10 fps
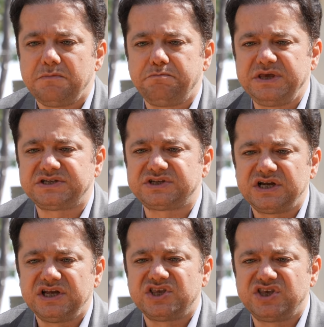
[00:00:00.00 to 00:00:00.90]
Bir
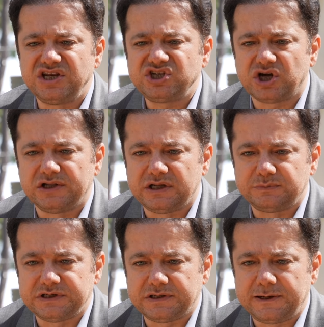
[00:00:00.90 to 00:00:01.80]
geniş
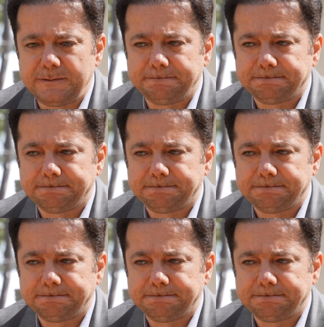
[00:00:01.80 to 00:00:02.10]
anlamıyla